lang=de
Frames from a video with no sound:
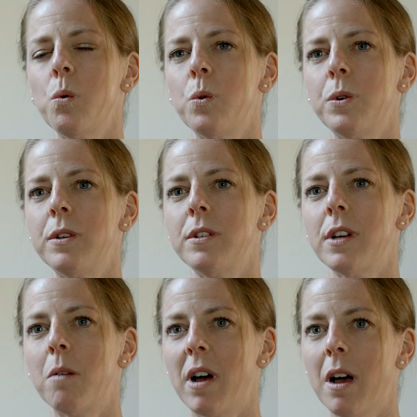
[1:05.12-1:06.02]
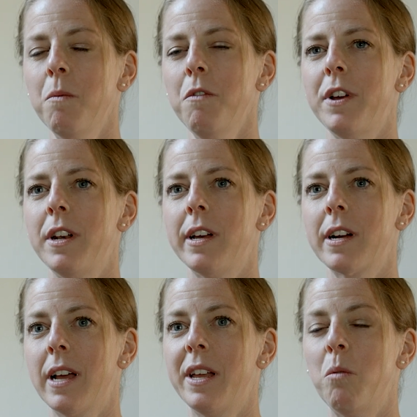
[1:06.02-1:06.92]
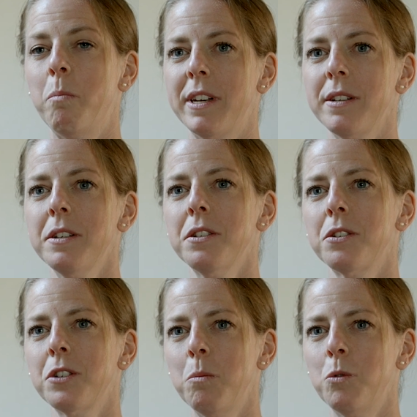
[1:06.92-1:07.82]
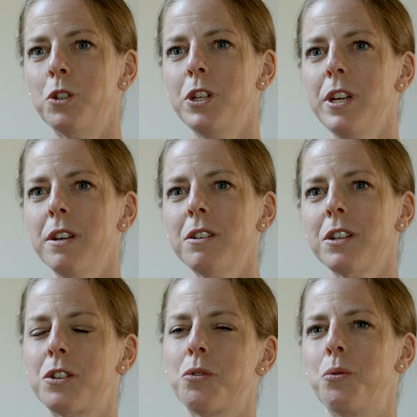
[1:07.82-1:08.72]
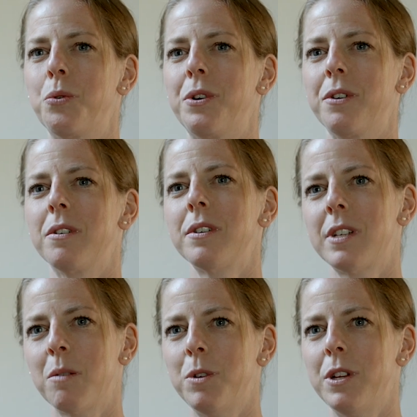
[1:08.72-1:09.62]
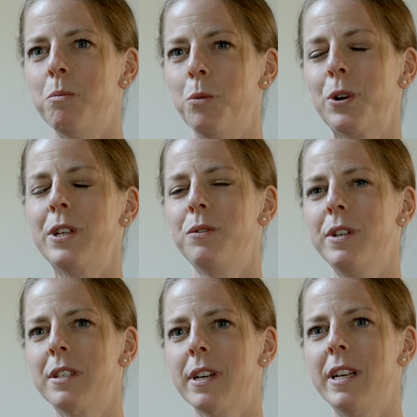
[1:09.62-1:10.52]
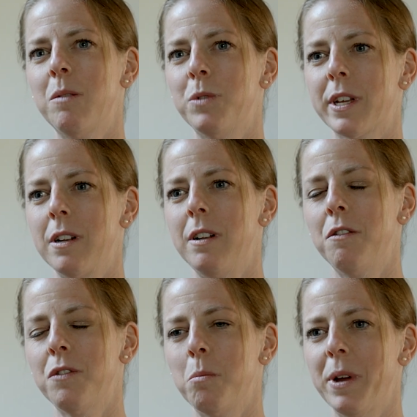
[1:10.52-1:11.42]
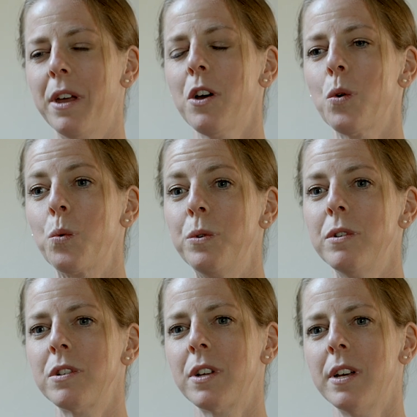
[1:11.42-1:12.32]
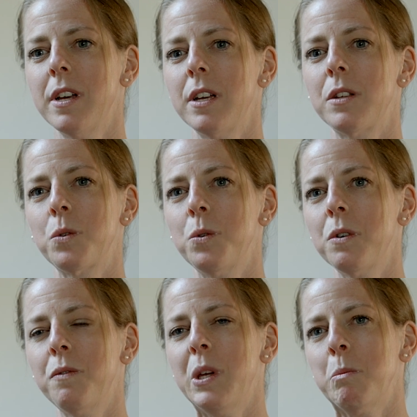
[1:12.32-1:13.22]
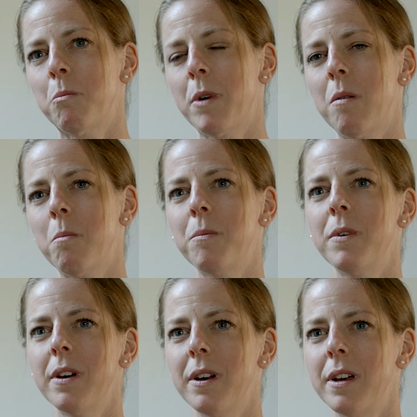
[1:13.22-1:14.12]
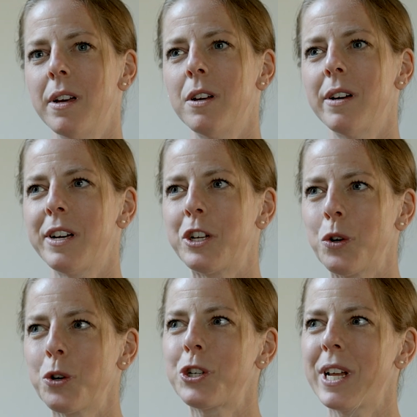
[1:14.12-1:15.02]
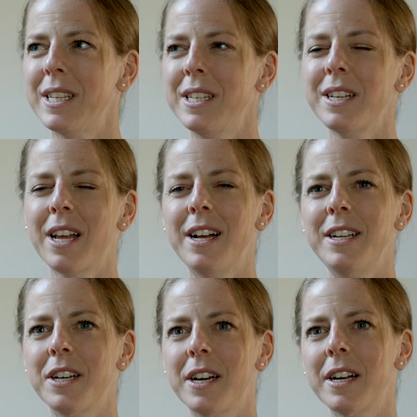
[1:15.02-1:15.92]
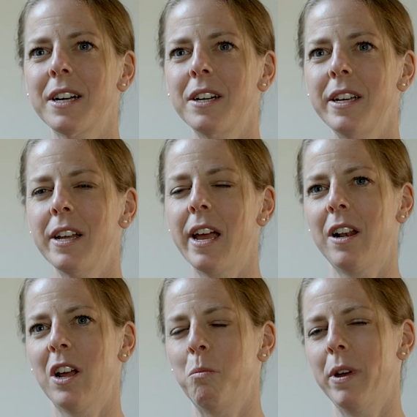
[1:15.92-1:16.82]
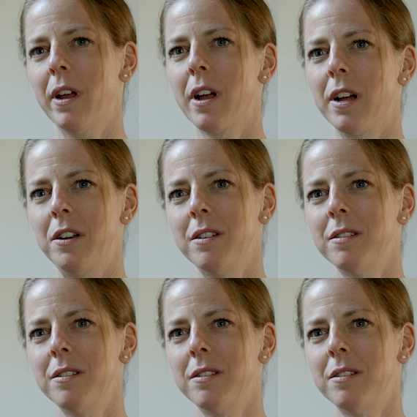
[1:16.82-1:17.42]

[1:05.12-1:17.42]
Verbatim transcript: Und am Abend, wenn der Kleine im Bett ist, gibt es die dritte Runde, damit ich möglichst viel Zeit im Sattel verbringe und es irgendwie mit meinem äh, doch stressigen Alltag in Einklang bringen kann.